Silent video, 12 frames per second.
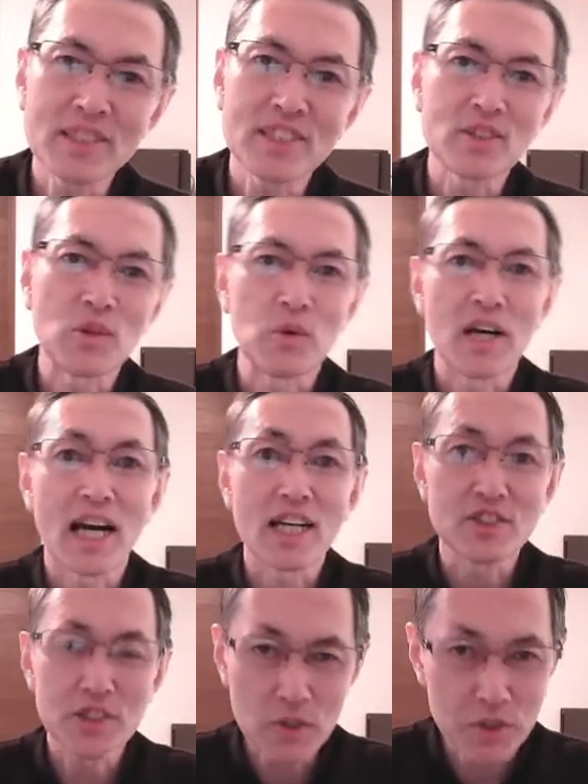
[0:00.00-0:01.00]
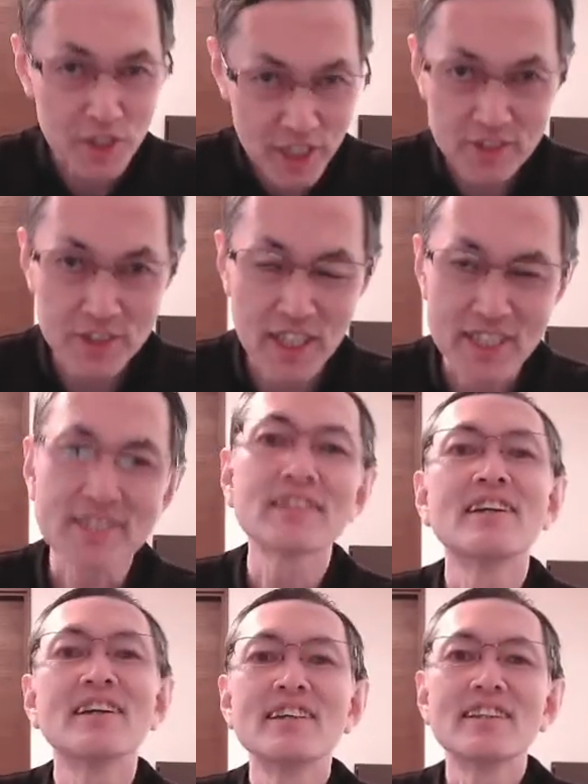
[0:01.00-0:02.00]
末の学力チェックで
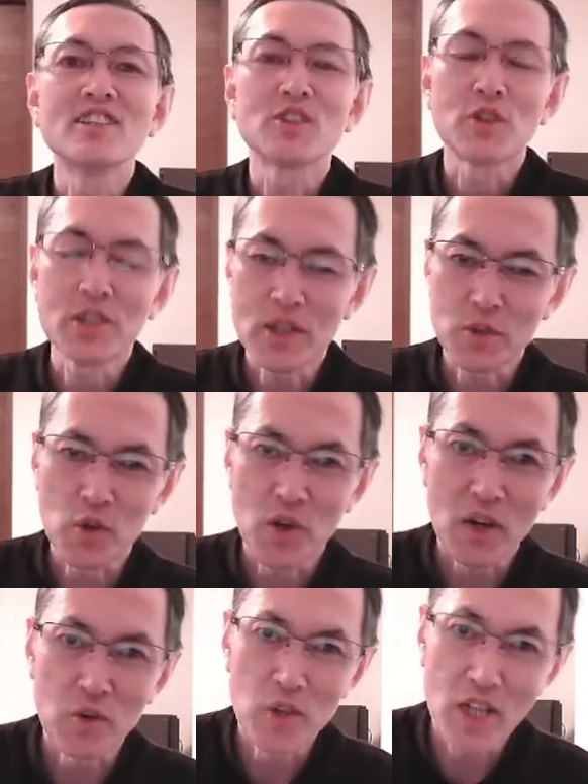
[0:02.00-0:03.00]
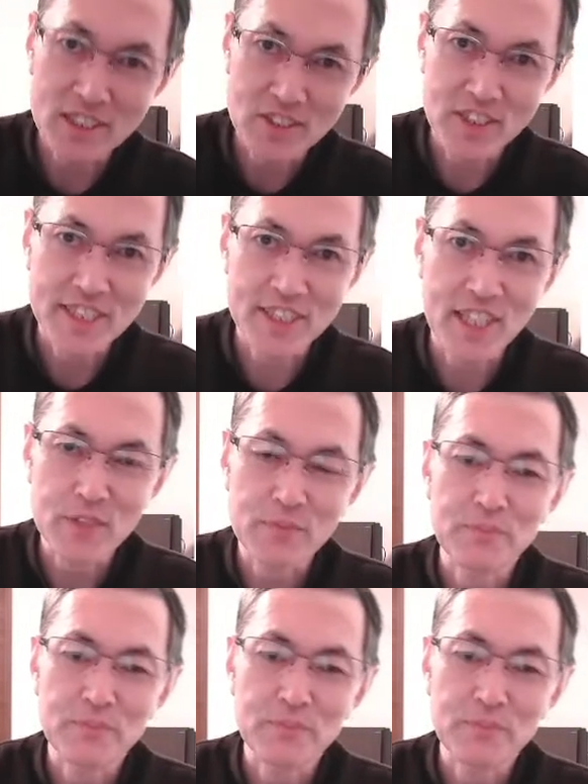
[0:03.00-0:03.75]
す。それでは動画をご覧ください。